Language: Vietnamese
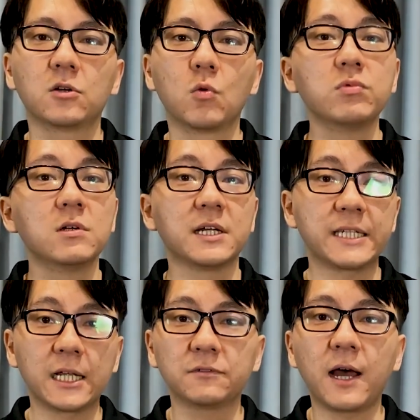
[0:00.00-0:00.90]
cũng như là
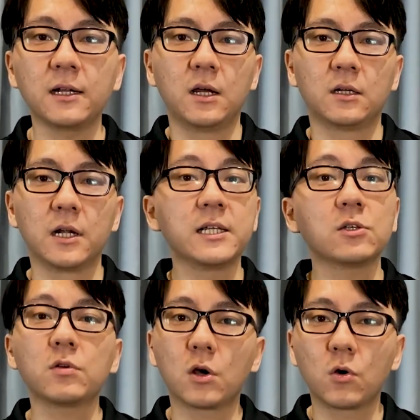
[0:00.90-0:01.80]
trans fat để sản
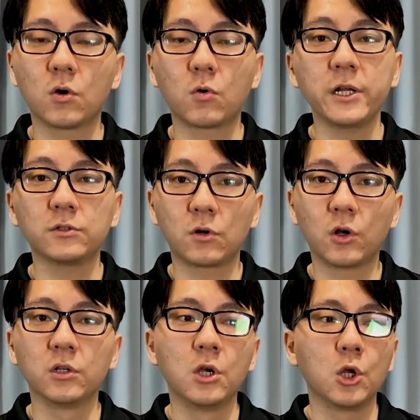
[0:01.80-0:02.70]
xuất là
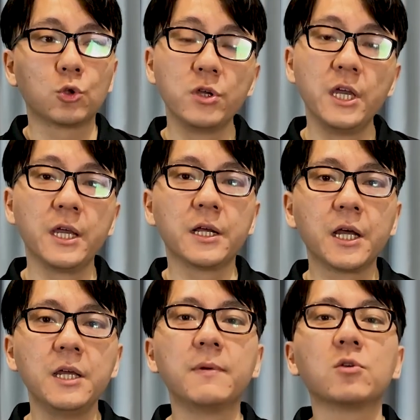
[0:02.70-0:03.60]
cholesterol tuy nhiên
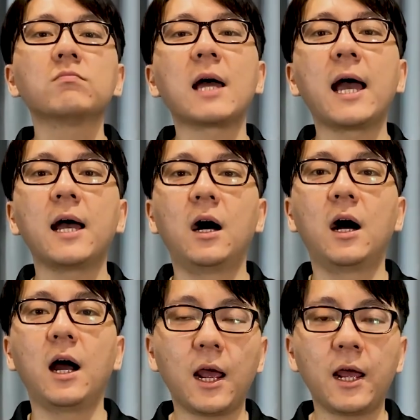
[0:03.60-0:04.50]
khi mà chúng ta
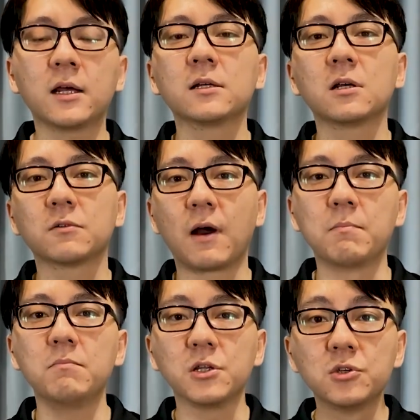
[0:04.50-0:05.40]
ờ, ăn thực
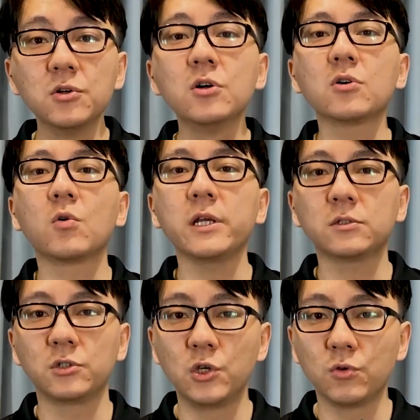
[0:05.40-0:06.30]
phẩm mà chứa
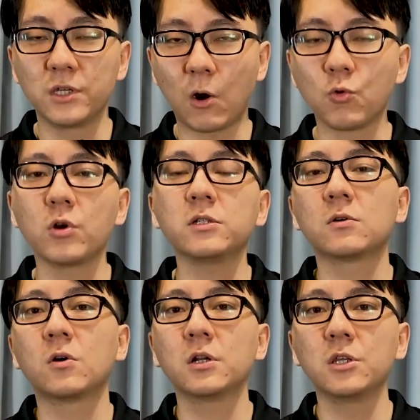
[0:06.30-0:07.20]
cholesterol nhiều dầu
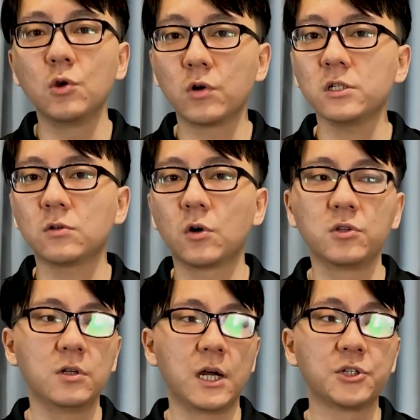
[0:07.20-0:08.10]
cholesterol nó nhiều cholesterol
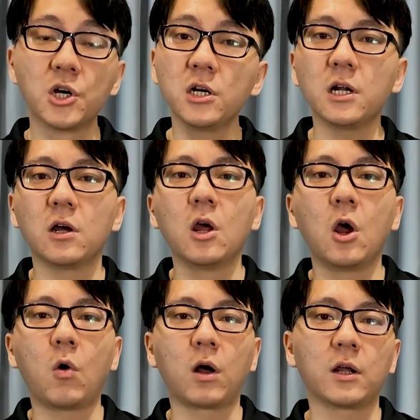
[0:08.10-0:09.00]
như là trứng nè
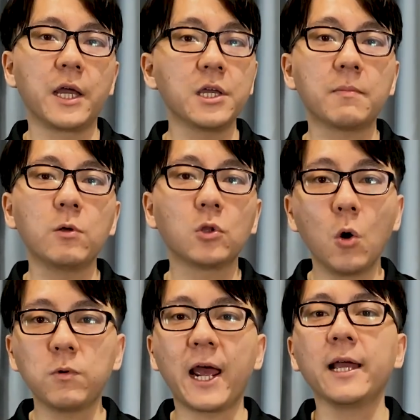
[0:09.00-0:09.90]
hoặc là các chất béo
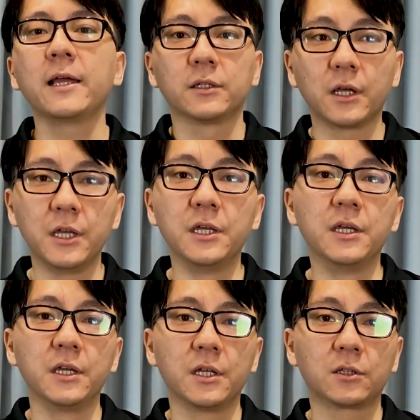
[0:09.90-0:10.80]
tốt khác thì
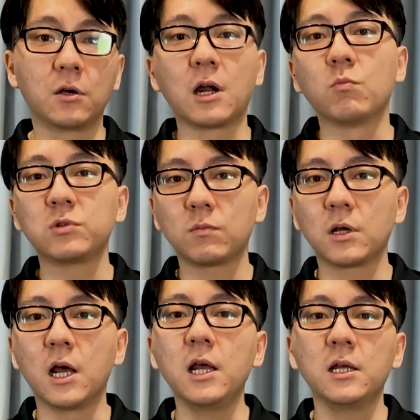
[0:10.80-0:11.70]
tự động trong cơ
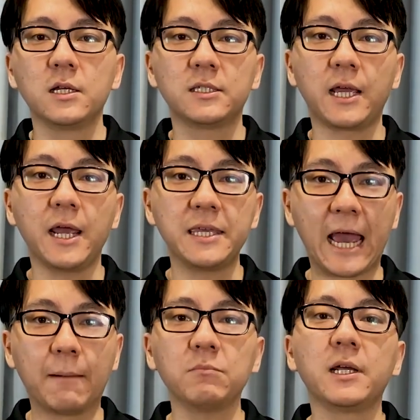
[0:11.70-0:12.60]
thể sẽ
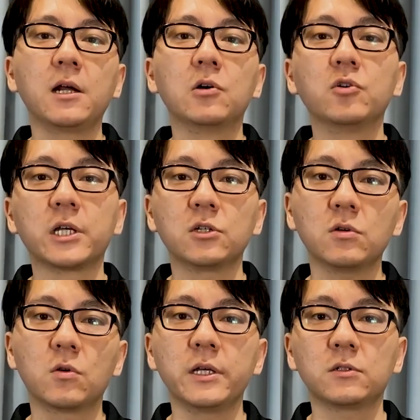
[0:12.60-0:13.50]
giảm đi cái lượng sản xuất
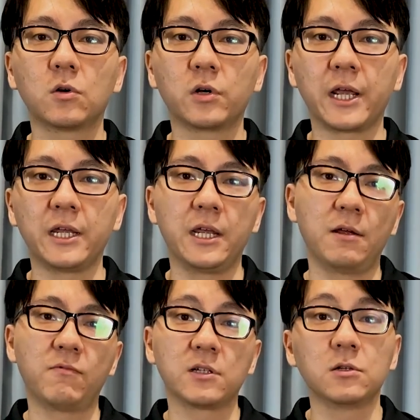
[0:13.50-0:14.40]
cholesterol này
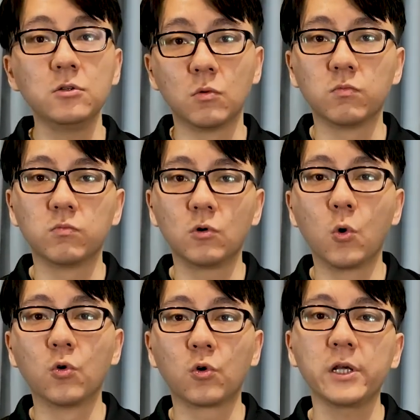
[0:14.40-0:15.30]
và sử dụng
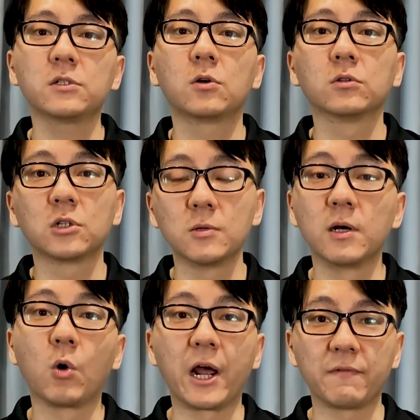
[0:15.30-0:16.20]
nguồn cholesterol từ
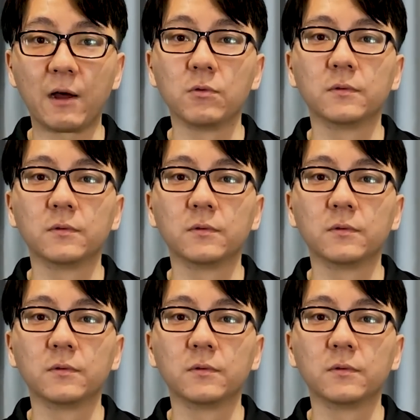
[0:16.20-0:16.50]
bên ngoài vào